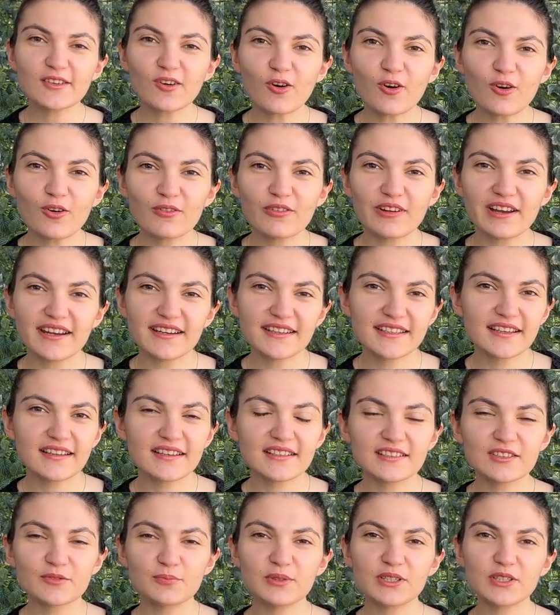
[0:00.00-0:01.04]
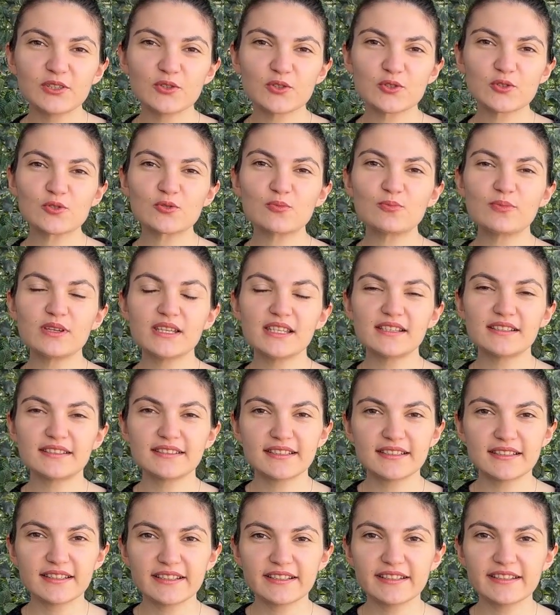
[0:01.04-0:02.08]
over yani PCOS'un
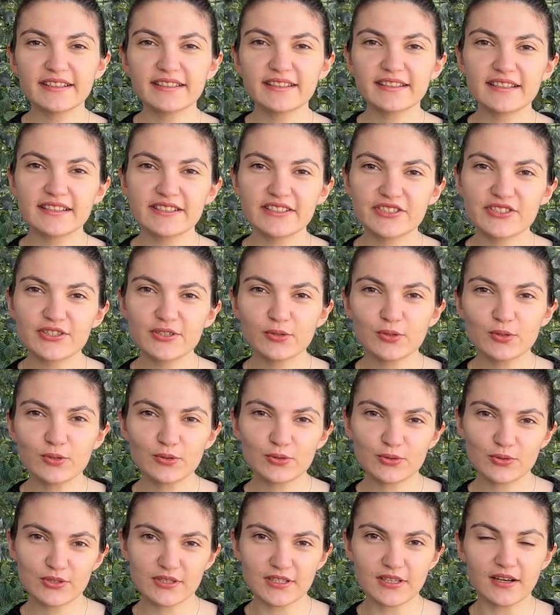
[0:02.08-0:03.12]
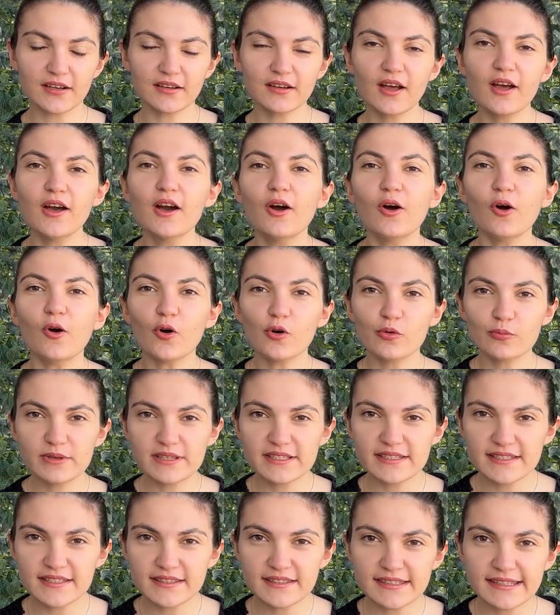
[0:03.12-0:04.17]
belirtilerine gelecek olursak
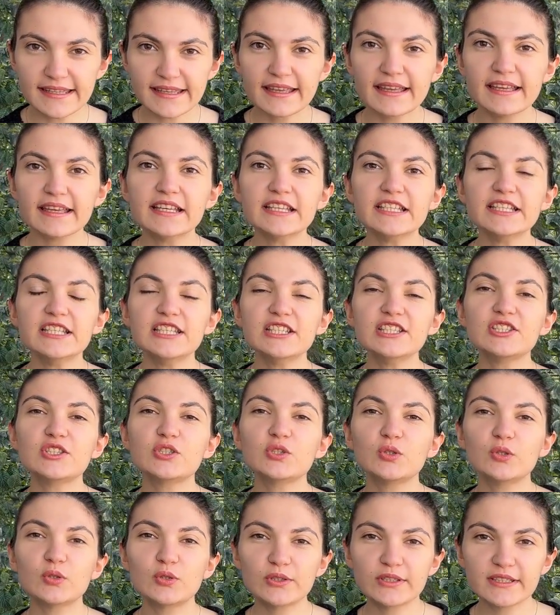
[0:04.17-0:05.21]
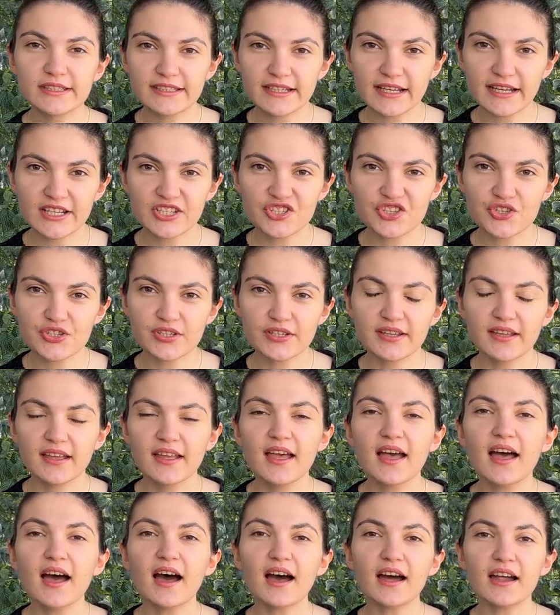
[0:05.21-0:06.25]
obezite, insülin direnci,
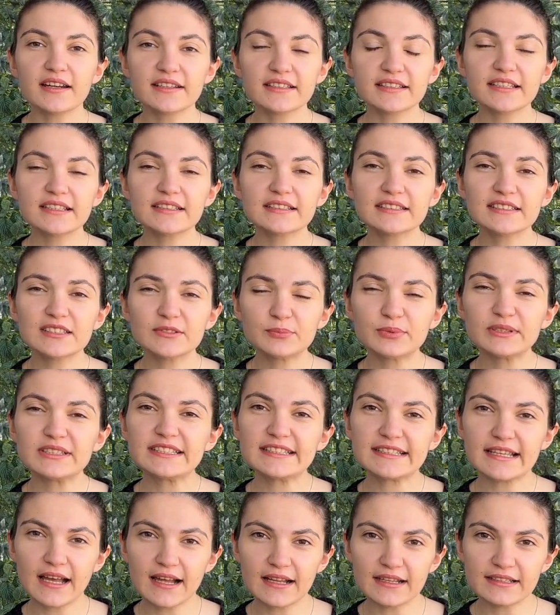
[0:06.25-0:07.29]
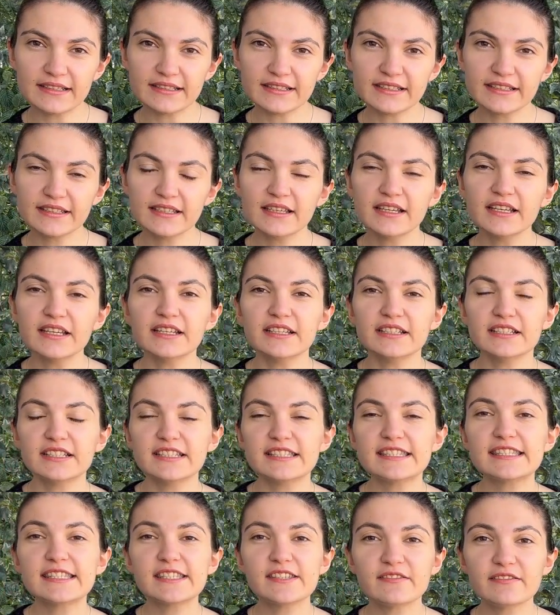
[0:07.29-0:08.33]
erkek tipi kellik, e,
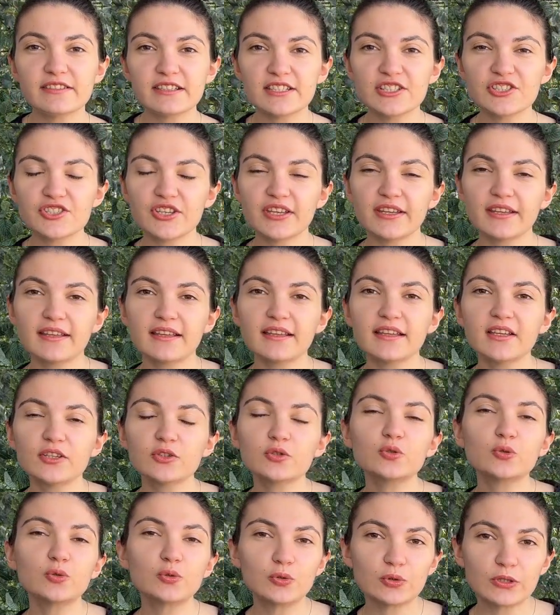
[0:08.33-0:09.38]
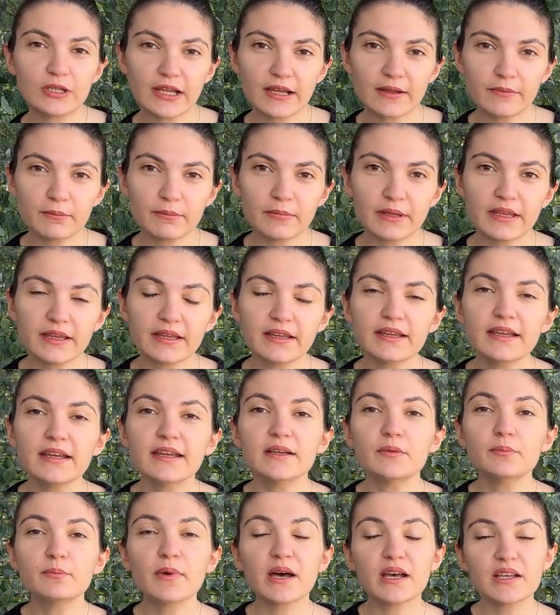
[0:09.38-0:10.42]
sivilce, tüylenme,
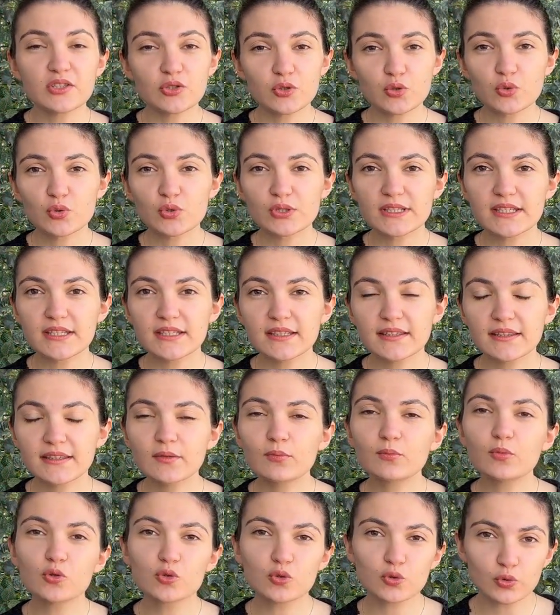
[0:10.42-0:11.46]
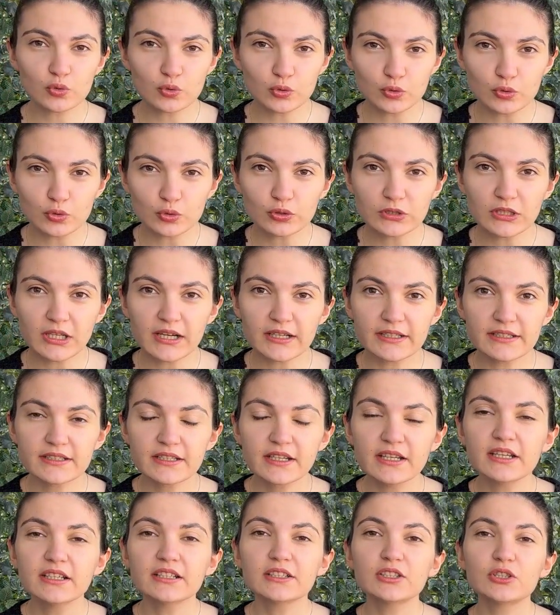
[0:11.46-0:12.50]
mens düzeninde bozukluklar,
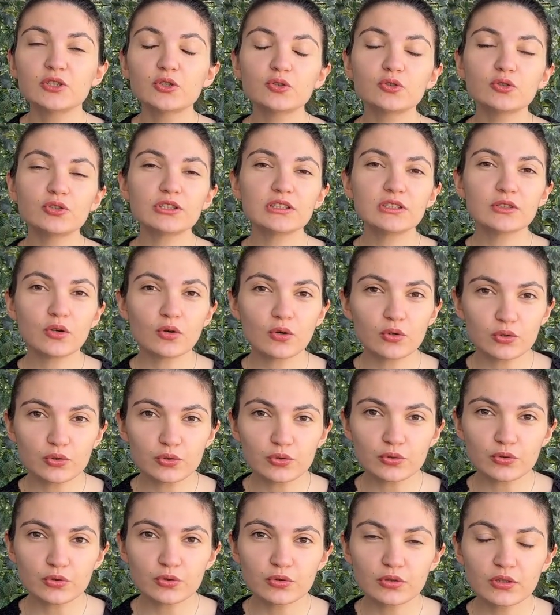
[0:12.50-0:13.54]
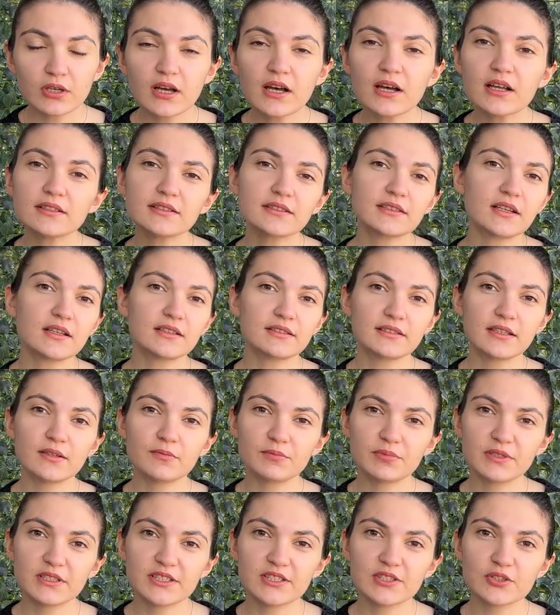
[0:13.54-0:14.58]
kronik yorgunluk hatta
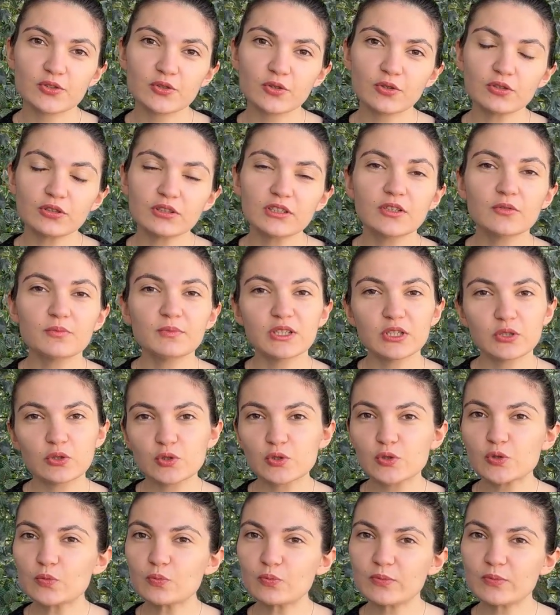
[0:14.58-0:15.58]
depresyon PCOS'un